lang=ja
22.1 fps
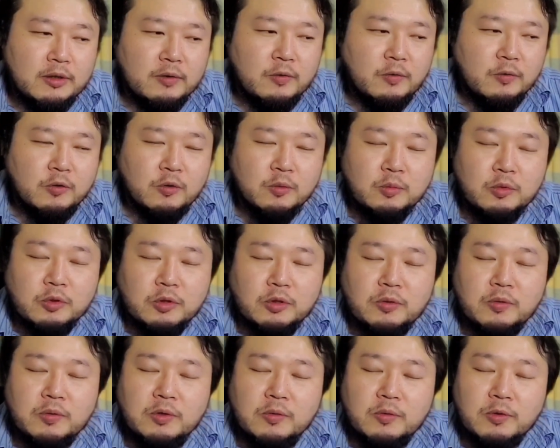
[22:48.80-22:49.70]
好む
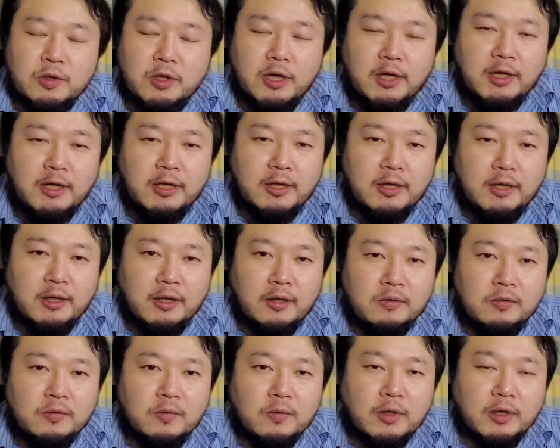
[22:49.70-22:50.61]
人に受け入れられ
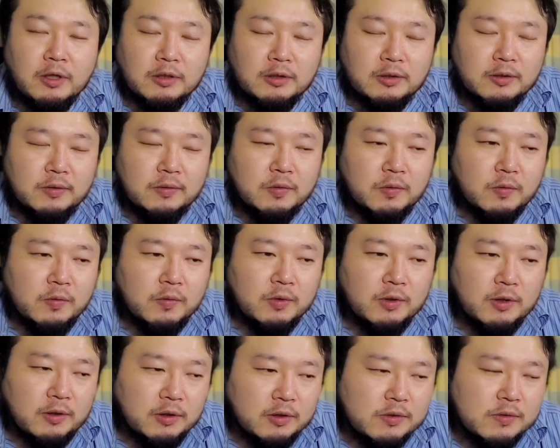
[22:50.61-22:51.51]
るのかっていうとこ
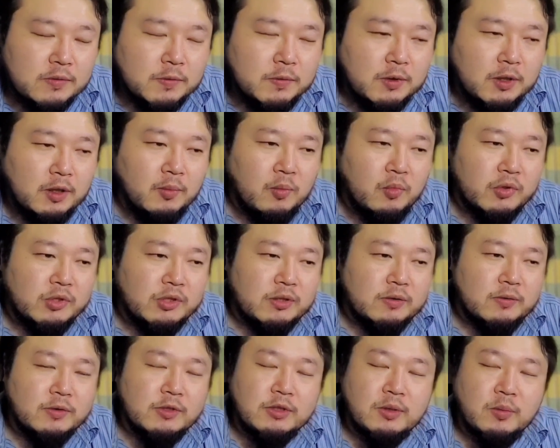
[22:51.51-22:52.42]
ね、そこら辺模
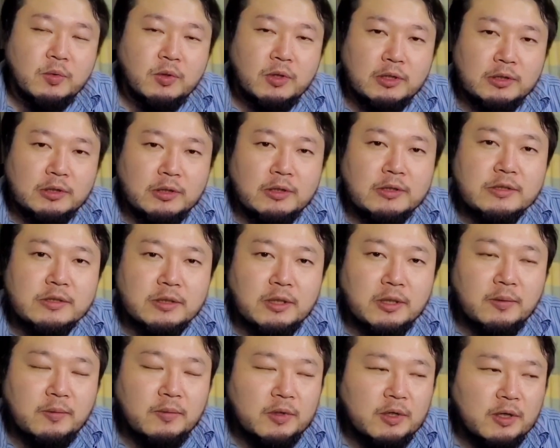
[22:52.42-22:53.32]
索してもらいたいです
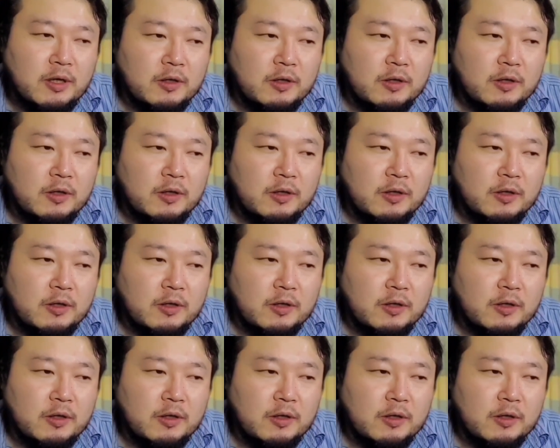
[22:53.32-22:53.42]
ね。